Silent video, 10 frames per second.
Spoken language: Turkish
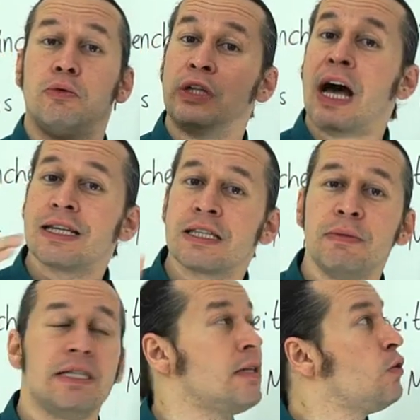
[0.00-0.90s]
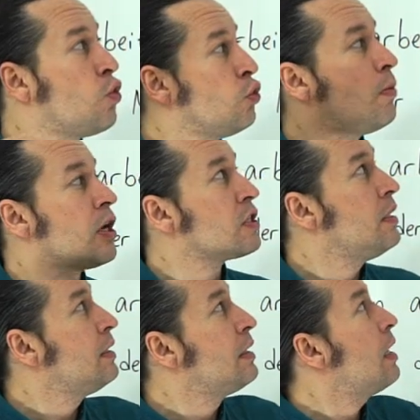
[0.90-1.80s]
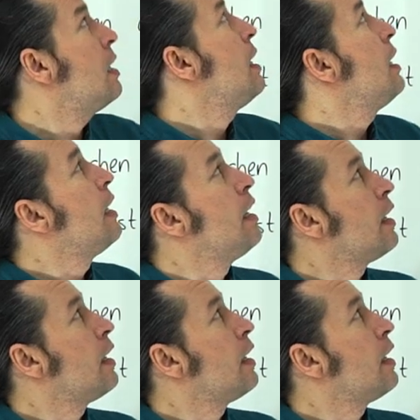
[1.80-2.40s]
bu dersimizin konu başlığı da e,